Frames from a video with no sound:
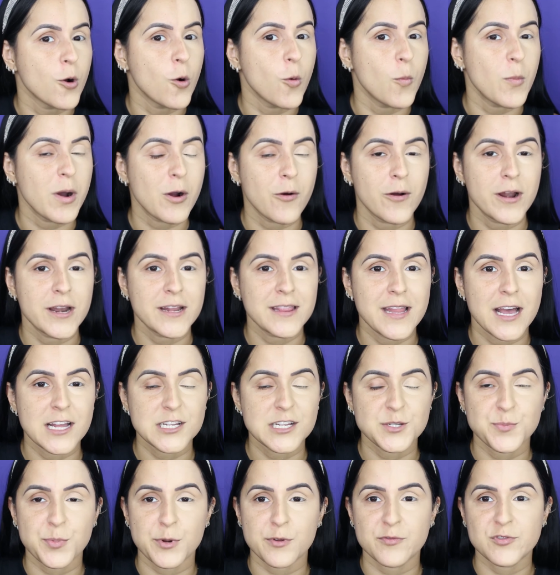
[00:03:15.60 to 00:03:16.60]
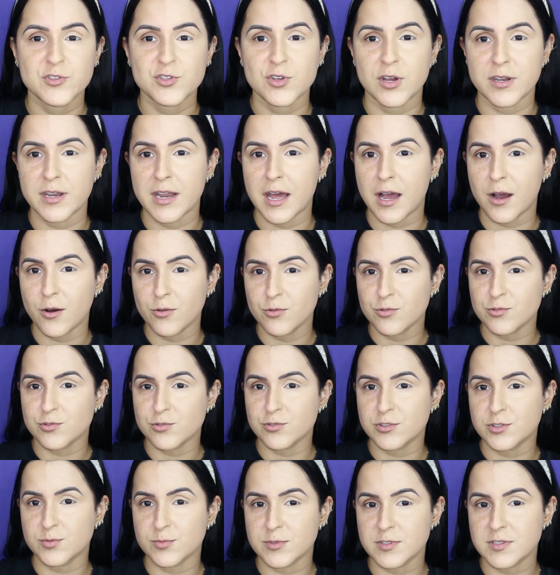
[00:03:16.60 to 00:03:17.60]
com uma qualidade profissional nos
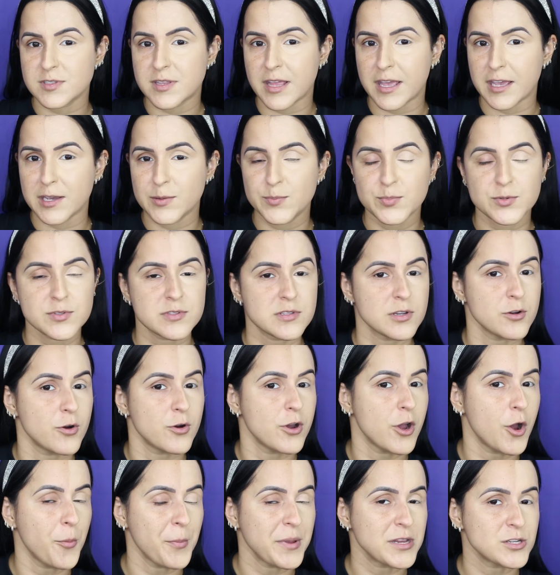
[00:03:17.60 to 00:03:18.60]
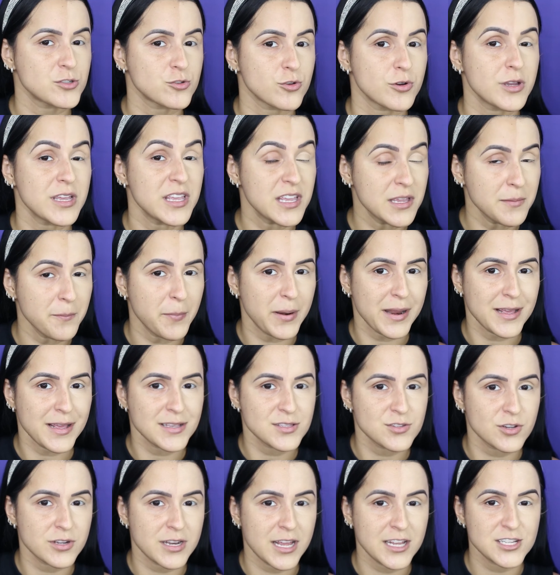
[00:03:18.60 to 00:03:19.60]
últimos tempos. Eu realmente estou
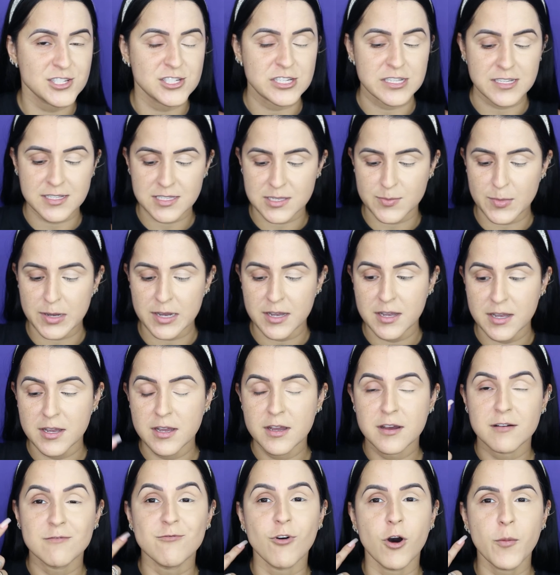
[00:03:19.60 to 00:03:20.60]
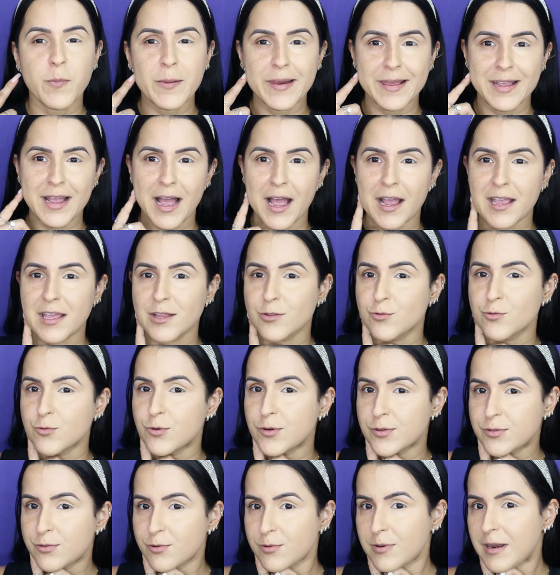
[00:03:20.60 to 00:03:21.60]
impressionadíssima. Vou aplicar aqui do
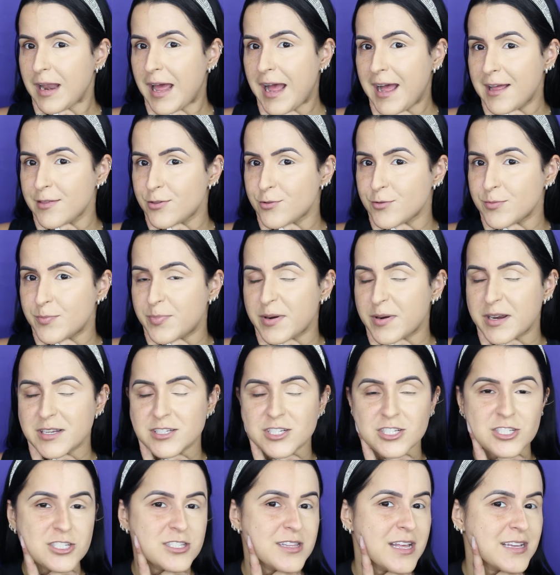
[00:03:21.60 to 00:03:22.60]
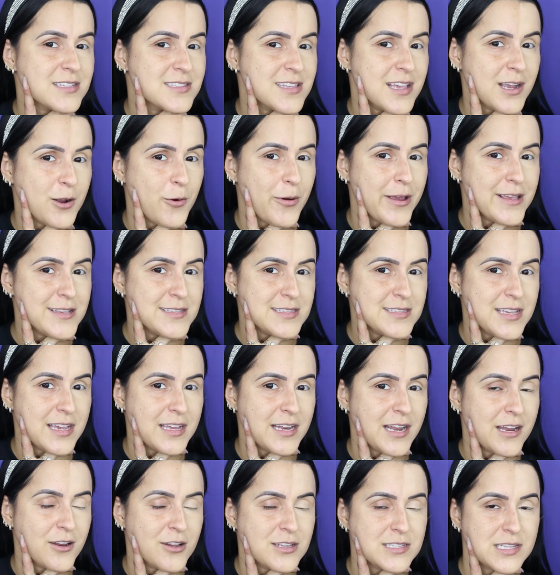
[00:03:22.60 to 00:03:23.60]
outro lado pra gente dar sequência
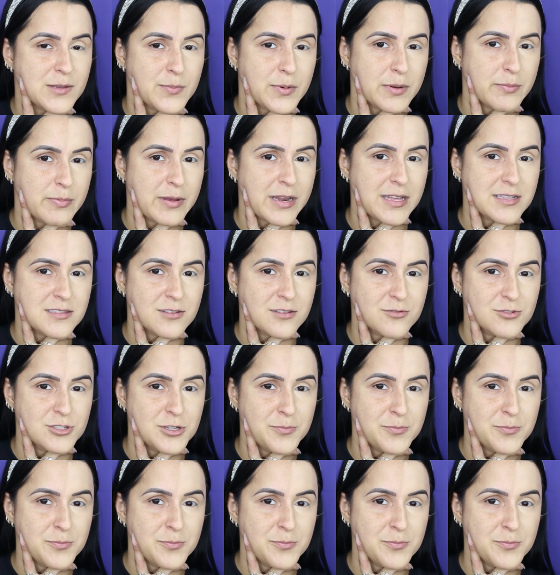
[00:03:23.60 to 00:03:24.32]
aí na nossa preparação